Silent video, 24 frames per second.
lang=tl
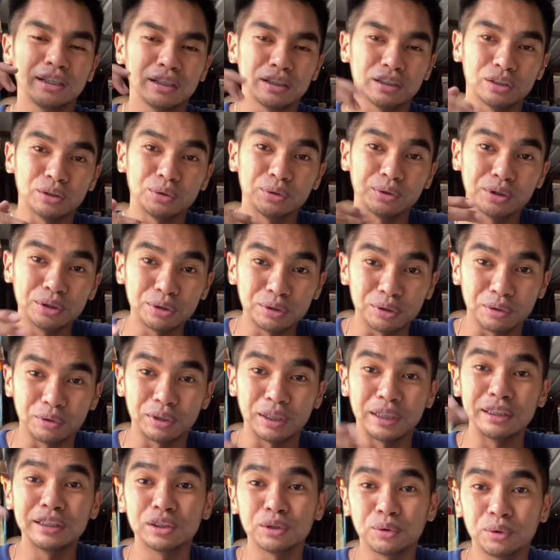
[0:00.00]
So, yun.
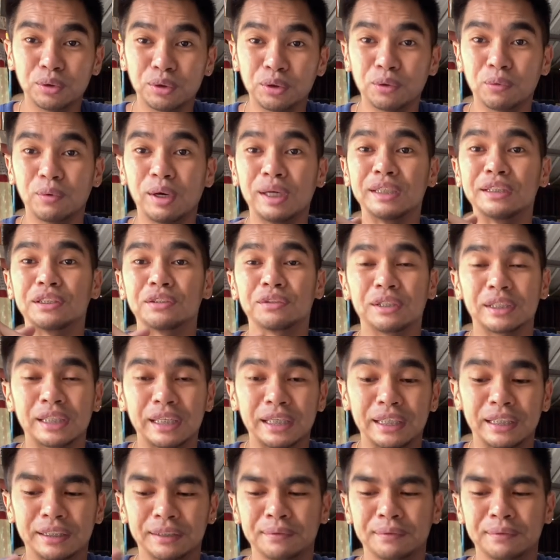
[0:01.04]
And so on, 1 is to 10.